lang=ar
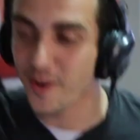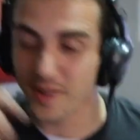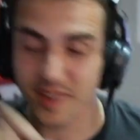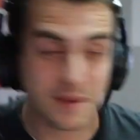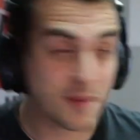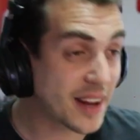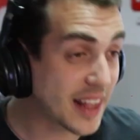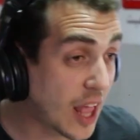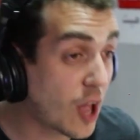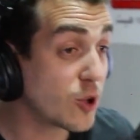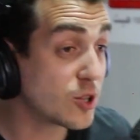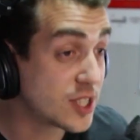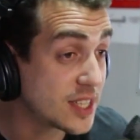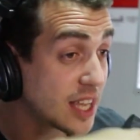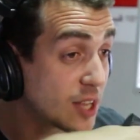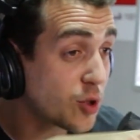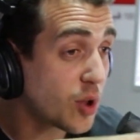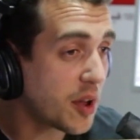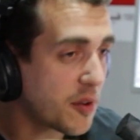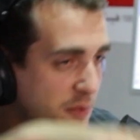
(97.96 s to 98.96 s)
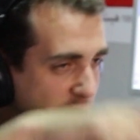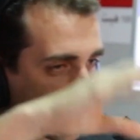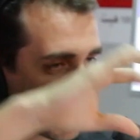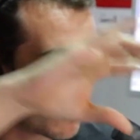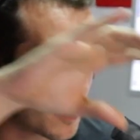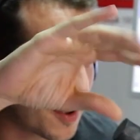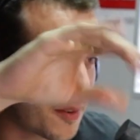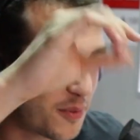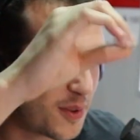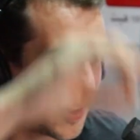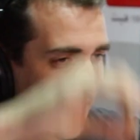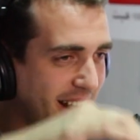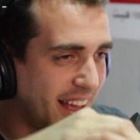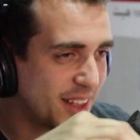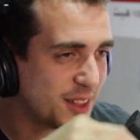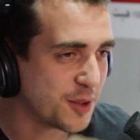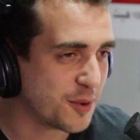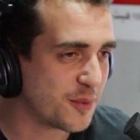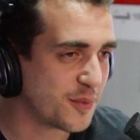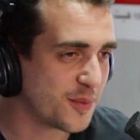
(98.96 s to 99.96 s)
إيه، دابا تلقاو شي زادوها في تماك في
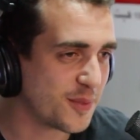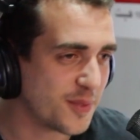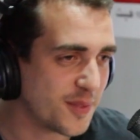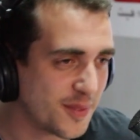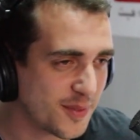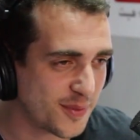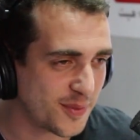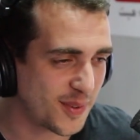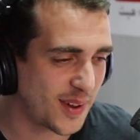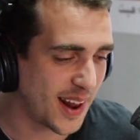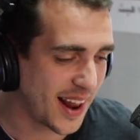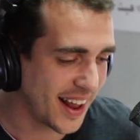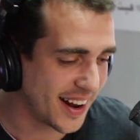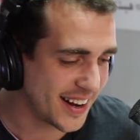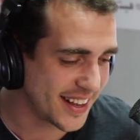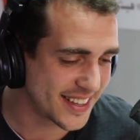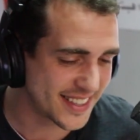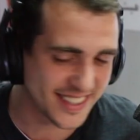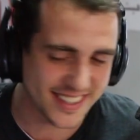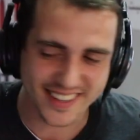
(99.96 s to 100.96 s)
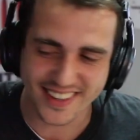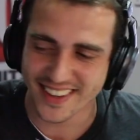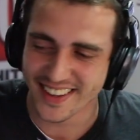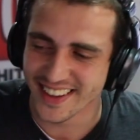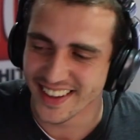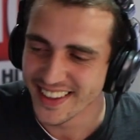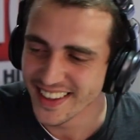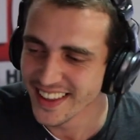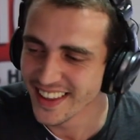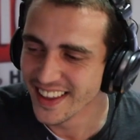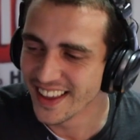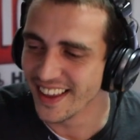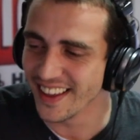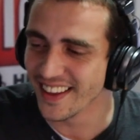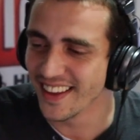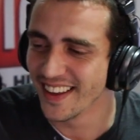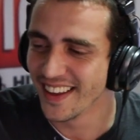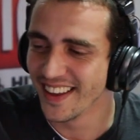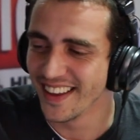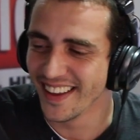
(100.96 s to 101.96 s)
العدو لا ليست بقيت
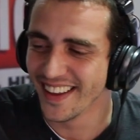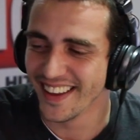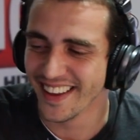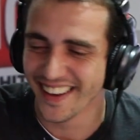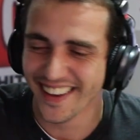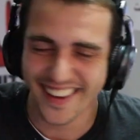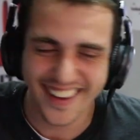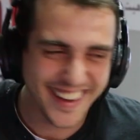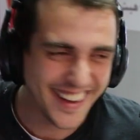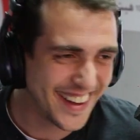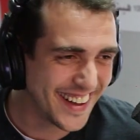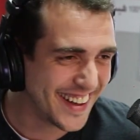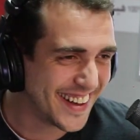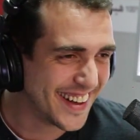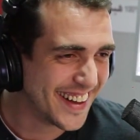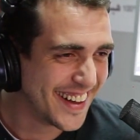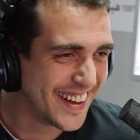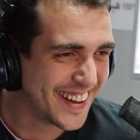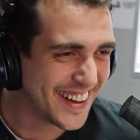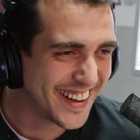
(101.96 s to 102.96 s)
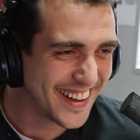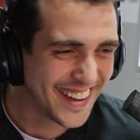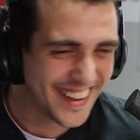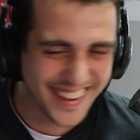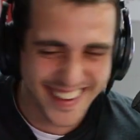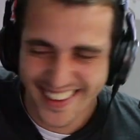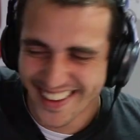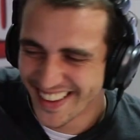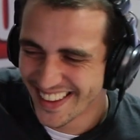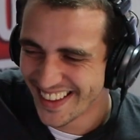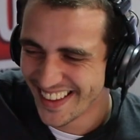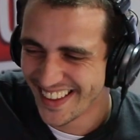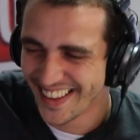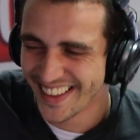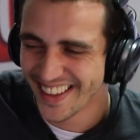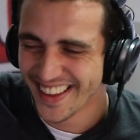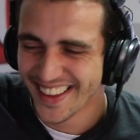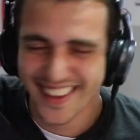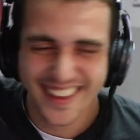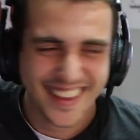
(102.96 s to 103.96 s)
نشرح له العين وحنا عندنا العين والتقواس